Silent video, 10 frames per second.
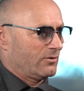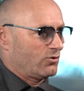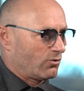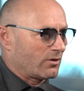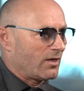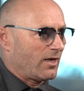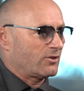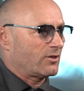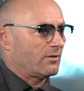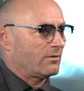черные
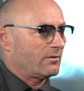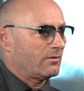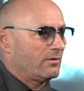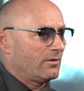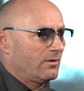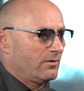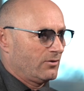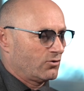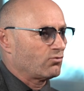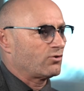ящики,
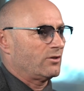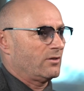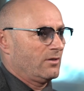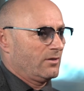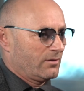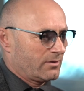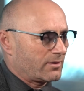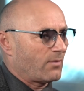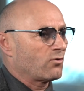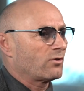несущие
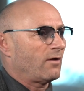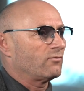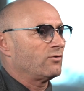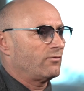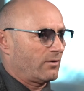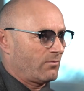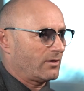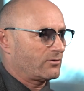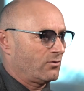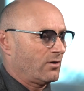самую главную
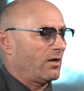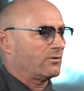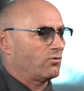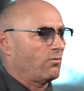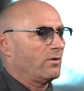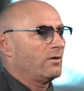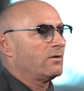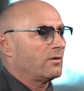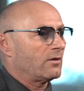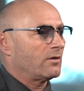информацию о том,
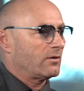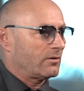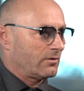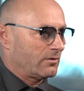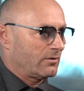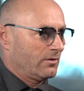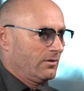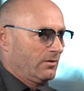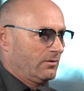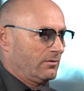э,
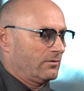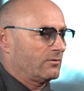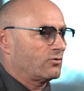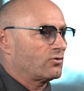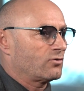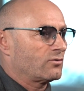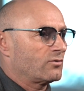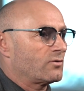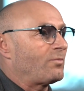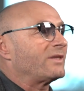э,
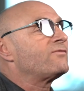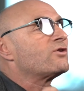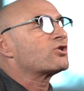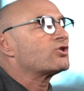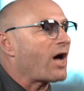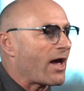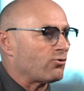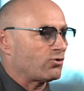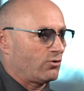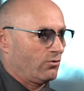
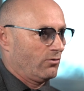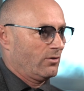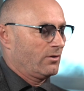подтверждающую